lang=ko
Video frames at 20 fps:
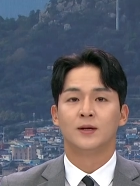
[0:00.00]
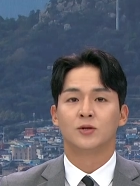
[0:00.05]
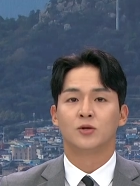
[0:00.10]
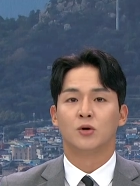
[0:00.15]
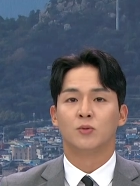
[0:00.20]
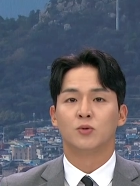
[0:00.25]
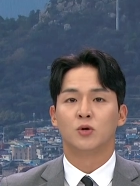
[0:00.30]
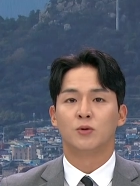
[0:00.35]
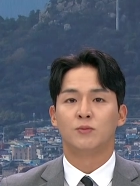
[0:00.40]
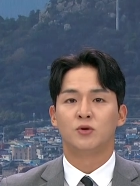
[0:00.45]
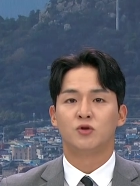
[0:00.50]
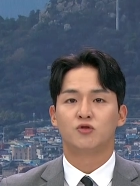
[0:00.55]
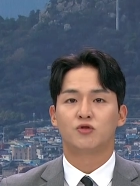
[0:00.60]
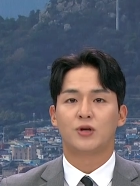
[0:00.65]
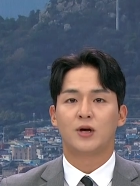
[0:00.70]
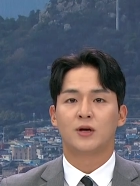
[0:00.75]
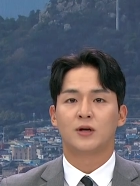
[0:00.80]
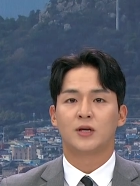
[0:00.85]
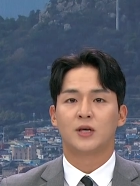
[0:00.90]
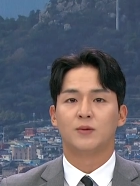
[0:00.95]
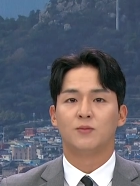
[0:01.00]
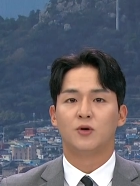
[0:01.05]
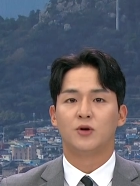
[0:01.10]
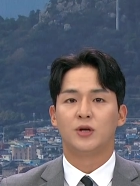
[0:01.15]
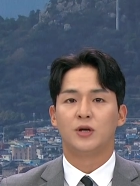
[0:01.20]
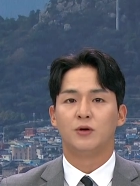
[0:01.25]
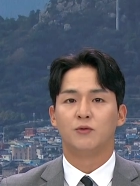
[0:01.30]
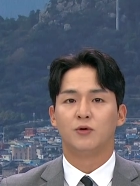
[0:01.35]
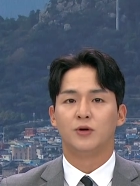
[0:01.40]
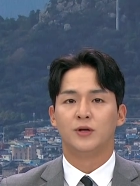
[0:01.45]
더불어민주당
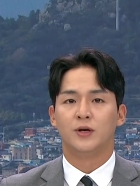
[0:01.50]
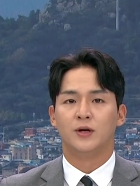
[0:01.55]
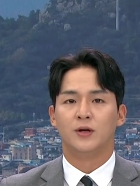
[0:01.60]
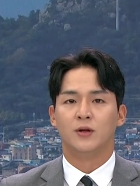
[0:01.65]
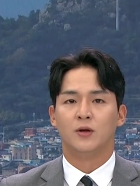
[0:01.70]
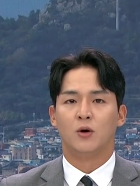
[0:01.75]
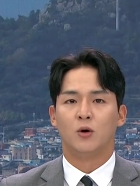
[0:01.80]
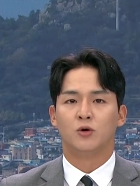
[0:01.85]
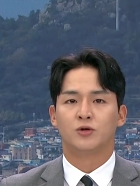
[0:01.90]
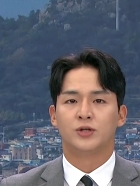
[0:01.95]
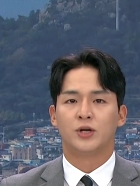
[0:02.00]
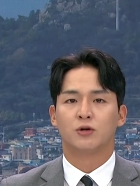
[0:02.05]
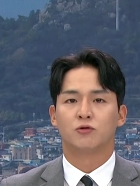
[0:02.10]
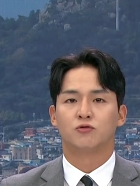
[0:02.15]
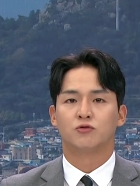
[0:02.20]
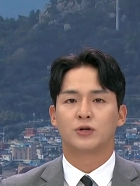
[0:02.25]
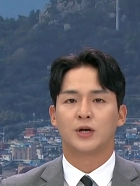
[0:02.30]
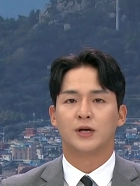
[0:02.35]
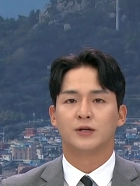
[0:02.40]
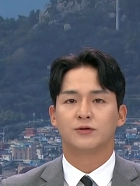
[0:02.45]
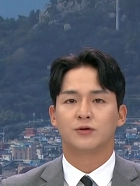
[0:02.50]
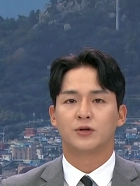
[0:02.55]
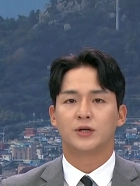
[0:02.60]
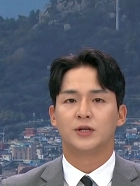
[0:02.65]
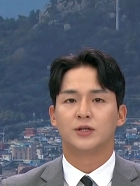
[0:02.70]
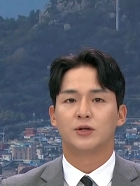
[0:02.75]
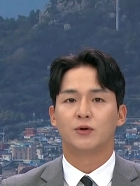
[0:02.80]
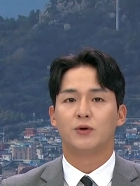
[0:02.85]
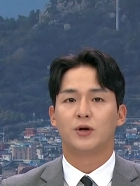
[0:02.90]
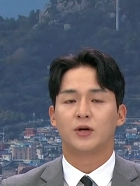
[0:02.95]
김원희 의원은 어제 국회에서
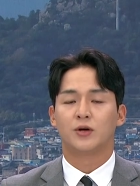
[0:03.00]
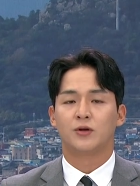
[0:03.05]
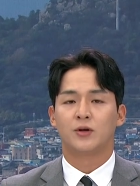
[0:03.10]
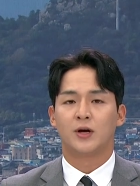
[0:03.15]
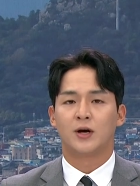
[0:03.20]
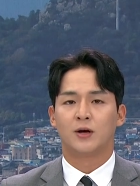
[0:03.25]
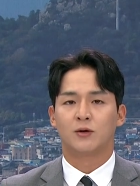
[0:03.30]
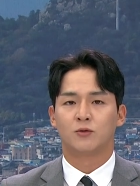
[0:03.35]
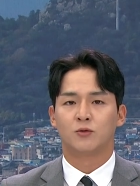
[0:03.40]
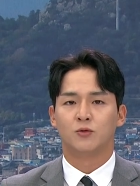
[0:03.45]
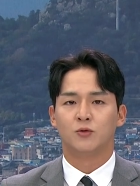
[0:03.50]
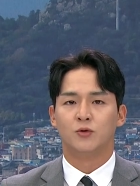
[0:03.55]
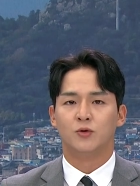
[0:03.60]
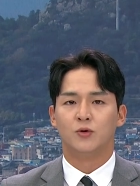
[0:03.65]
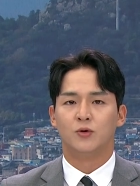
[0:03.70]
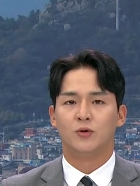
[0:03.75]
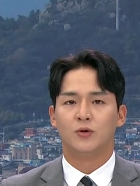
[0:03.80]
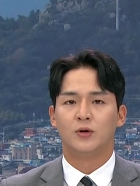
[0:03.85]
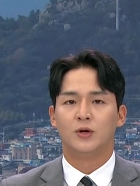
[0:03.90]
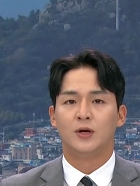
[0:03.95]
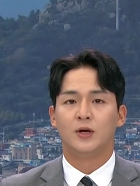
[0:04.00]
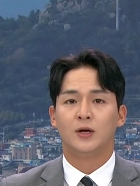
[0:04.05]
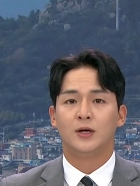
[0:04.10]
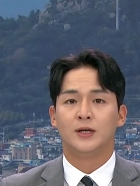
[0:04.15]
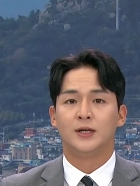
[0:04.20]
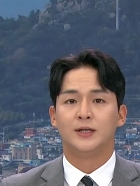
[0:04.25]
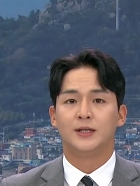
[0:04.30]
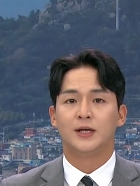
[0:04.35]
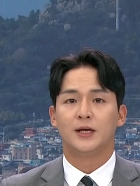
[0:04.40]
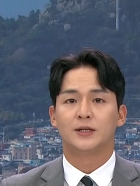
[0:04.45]
기자회견을 갖고
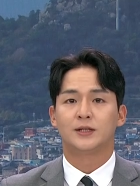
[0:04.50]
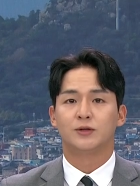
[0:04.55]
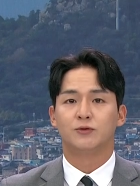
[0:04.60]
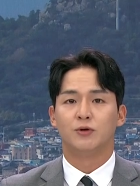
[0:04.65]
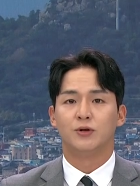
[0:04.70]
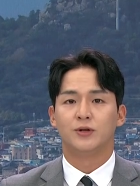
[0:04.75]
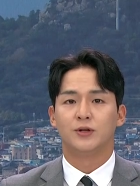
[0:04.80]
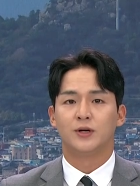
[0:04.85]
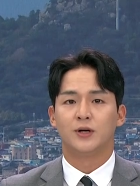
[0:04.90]
의대 증원